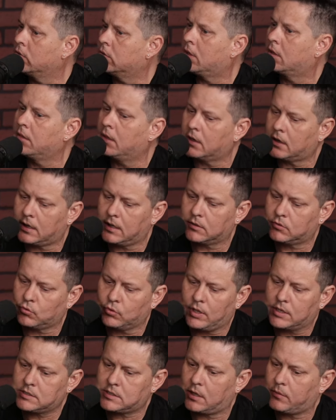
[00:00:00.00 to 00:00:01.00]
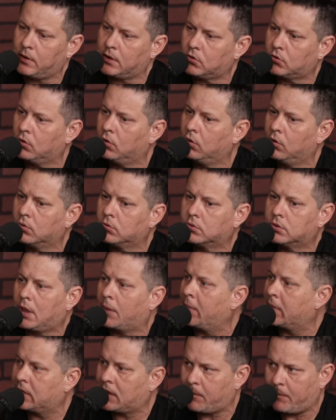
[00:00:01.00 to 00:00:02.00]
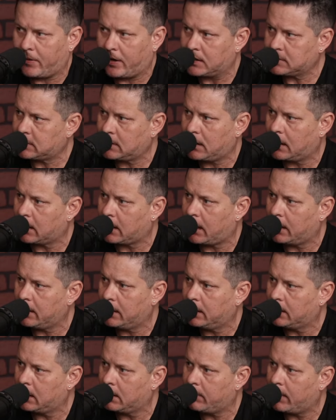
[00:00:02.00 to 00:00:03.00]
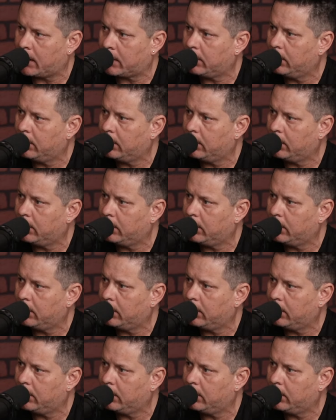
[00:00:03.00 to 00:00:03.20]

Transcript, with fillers: entender que tú de chavito también te pelaste en la calle. En Muchas